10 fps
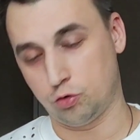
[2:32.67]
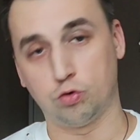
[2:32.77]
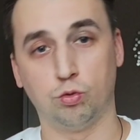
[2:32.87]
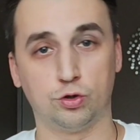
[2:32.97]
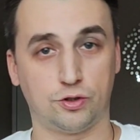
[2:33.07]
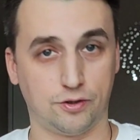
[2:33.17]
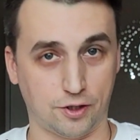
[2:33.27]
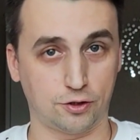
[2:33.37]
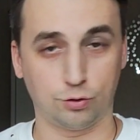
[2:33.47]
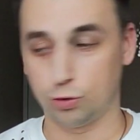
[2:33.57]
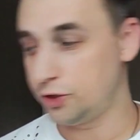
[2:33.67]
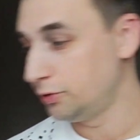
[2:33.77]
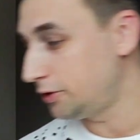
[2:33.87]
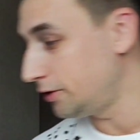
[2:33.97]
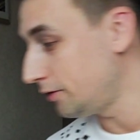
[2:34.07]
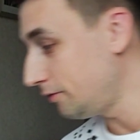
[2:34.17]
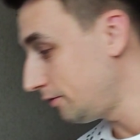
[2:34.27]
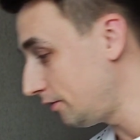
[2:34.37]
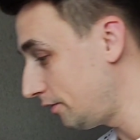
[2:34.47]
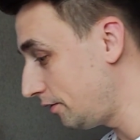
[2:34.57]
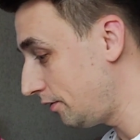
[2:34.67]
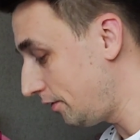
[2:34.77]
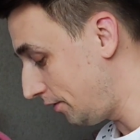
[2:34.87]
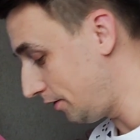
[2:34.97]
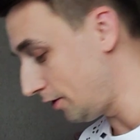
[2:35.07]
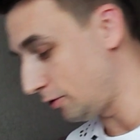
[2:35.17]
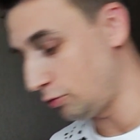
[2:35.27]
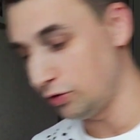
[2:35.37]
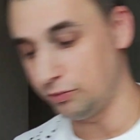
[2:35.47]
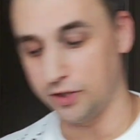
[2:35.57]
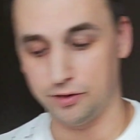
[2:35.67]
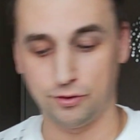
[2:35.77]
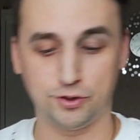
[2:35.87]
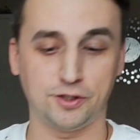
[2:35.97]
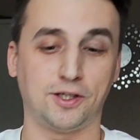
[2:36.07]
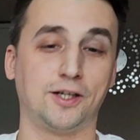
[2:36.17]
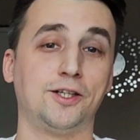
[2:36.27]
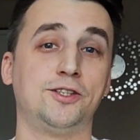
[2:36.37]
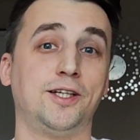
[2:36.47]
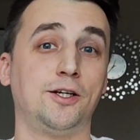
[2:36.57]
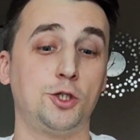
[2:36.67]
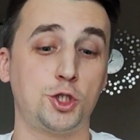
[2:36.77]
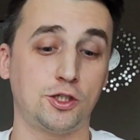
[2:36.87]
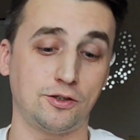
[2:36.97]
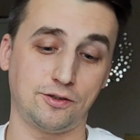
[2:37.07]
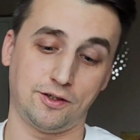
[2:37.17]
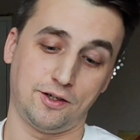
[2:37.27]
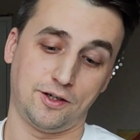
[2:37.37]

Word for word: Тубус раскрутился, и оттуда появился, как из яичка,